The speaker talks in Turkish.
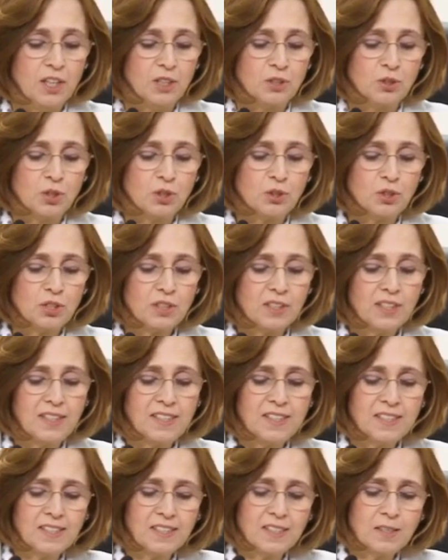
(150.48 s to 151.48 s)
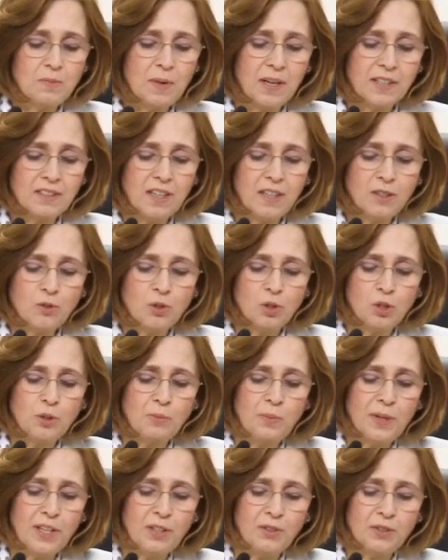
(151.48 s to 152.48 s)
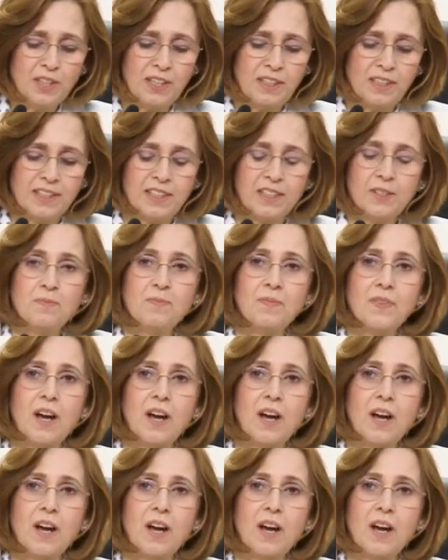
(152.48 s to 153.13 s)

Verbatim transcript: Çocukları istismardan korumaya yönelik